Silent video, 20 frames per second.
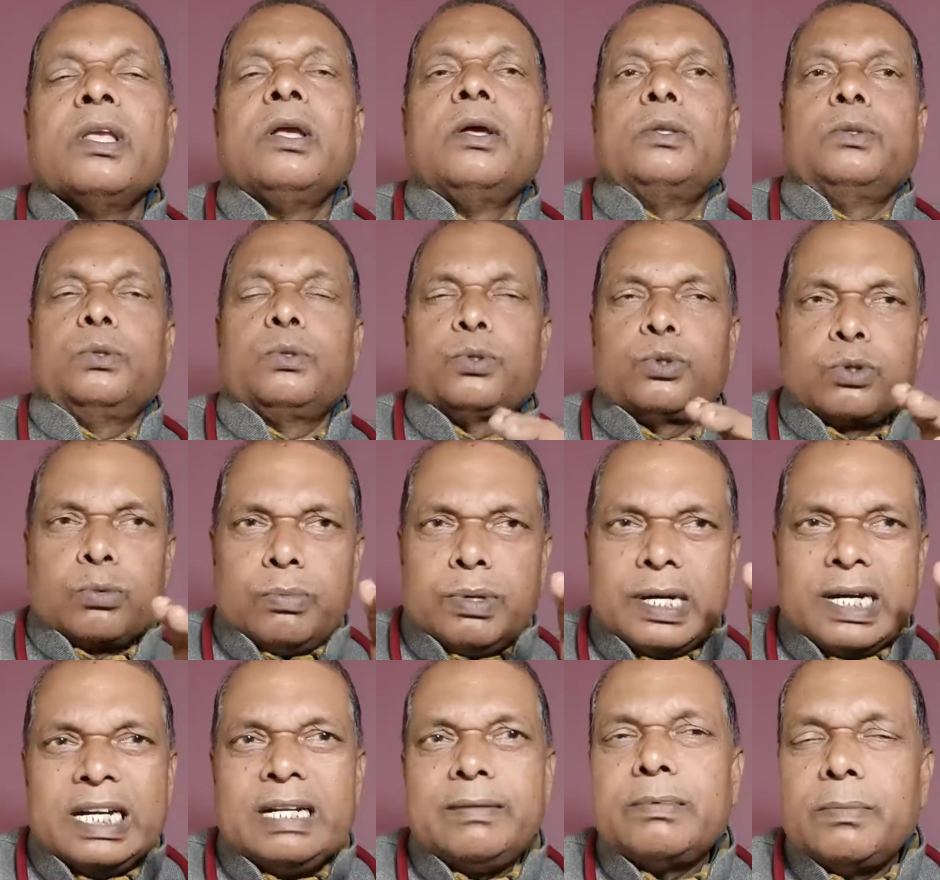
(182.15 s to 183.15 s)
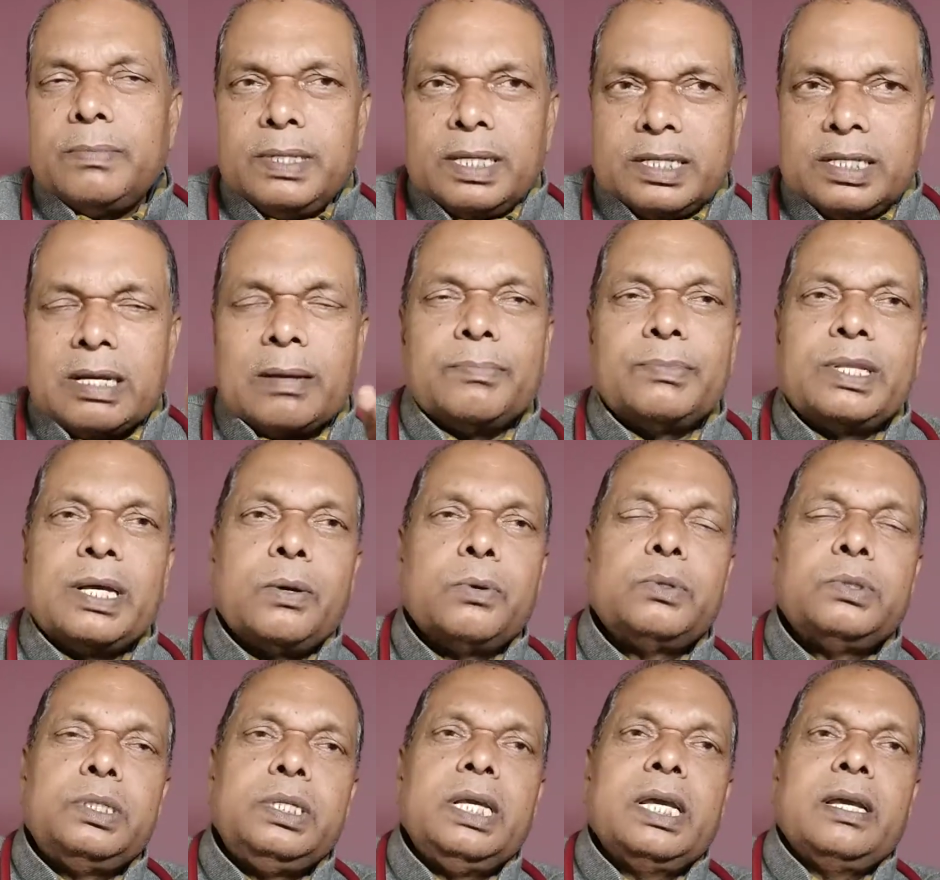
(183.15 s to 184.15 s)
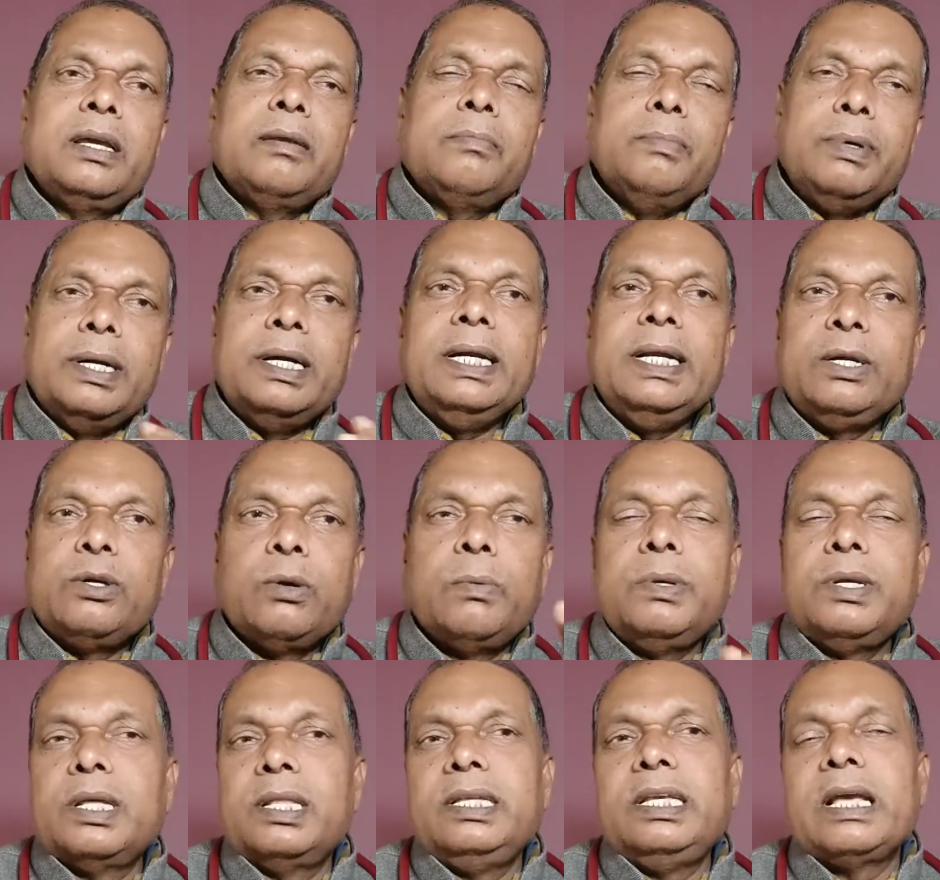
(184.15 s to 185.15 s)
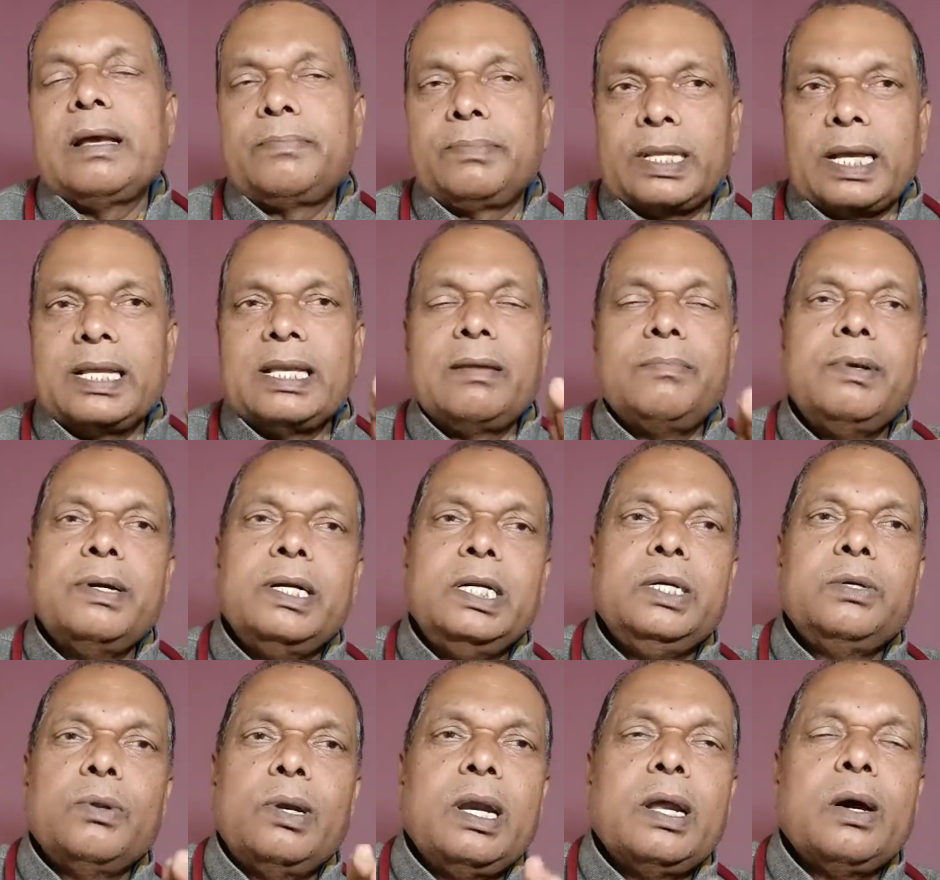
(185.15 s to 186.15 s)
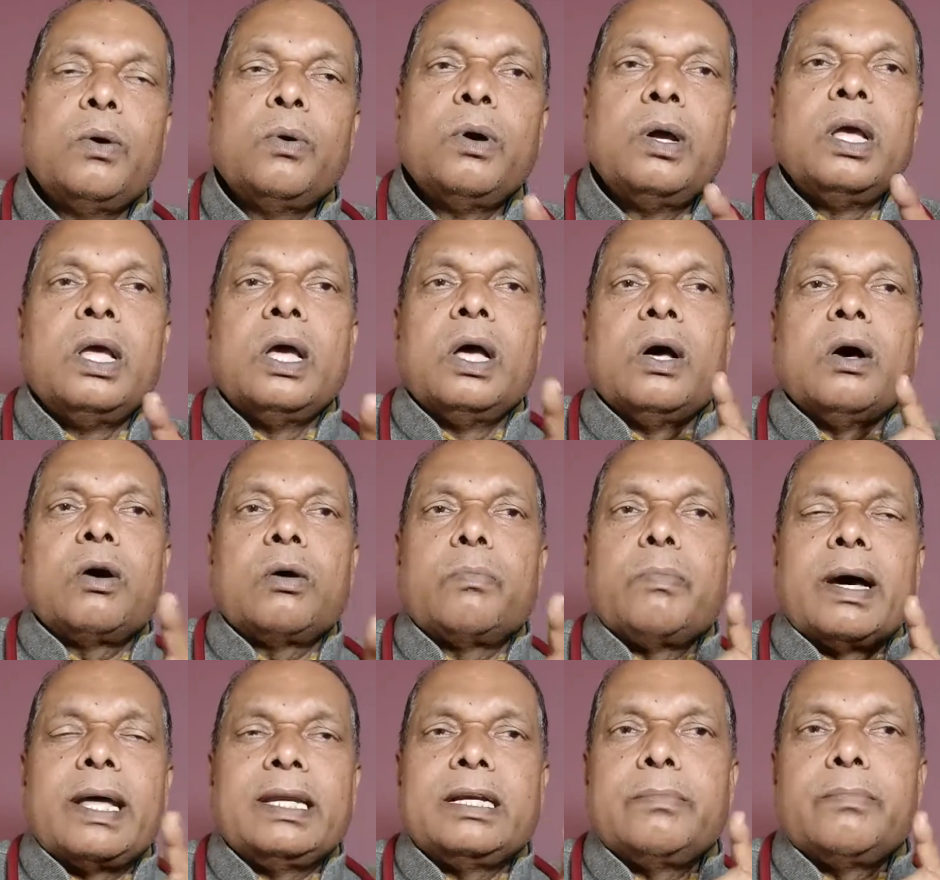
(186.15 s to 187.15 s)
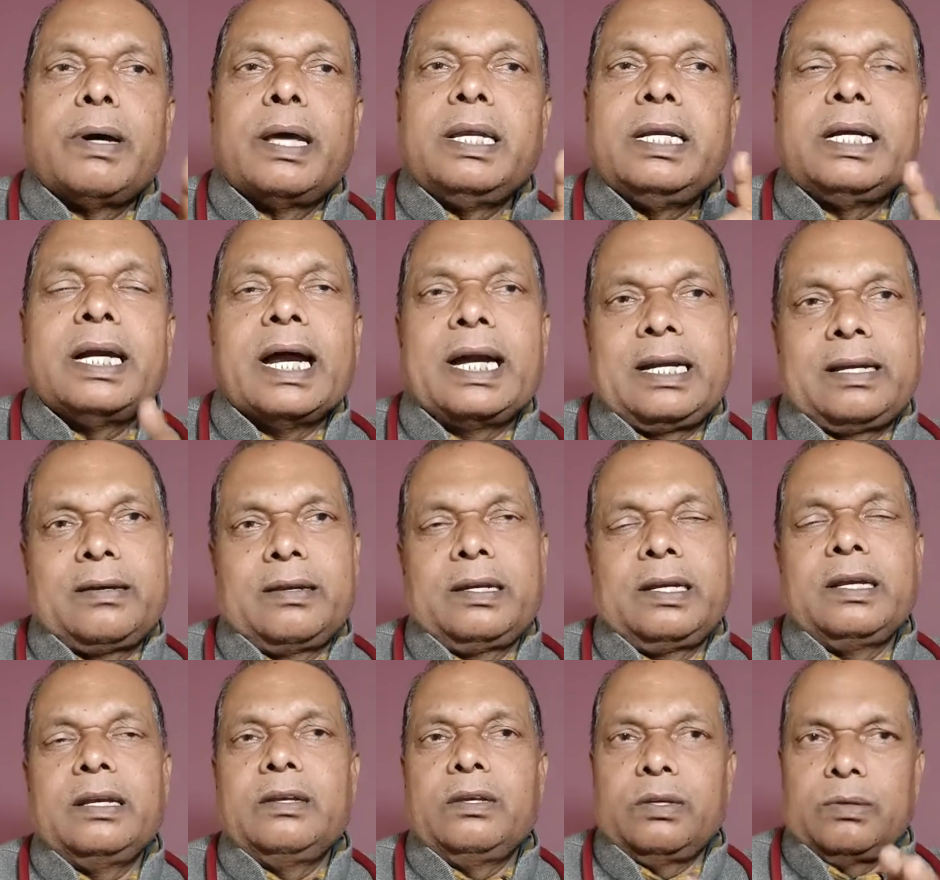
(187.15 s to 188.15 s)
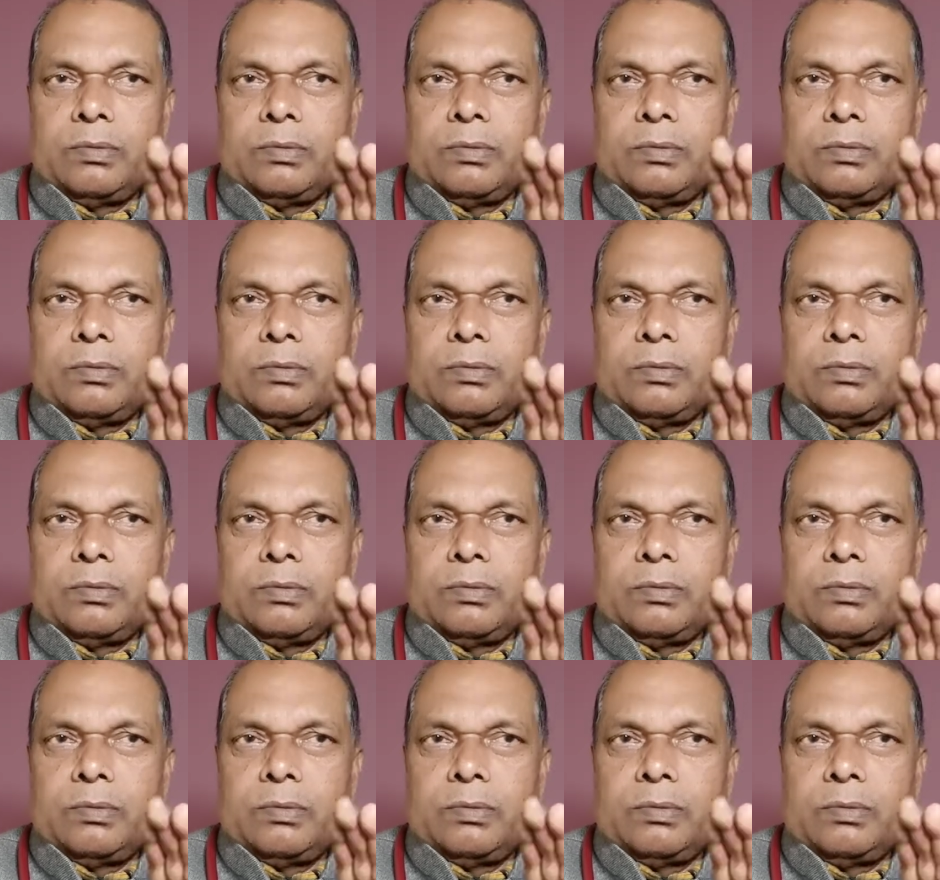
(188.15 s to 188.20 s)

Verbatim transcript: दोस्तों भिंडी में भी ये क्षमता होती है भिंडी को भी यदि आप ताज़ा भिंडी को लाओ और बारीक बारीक काट करके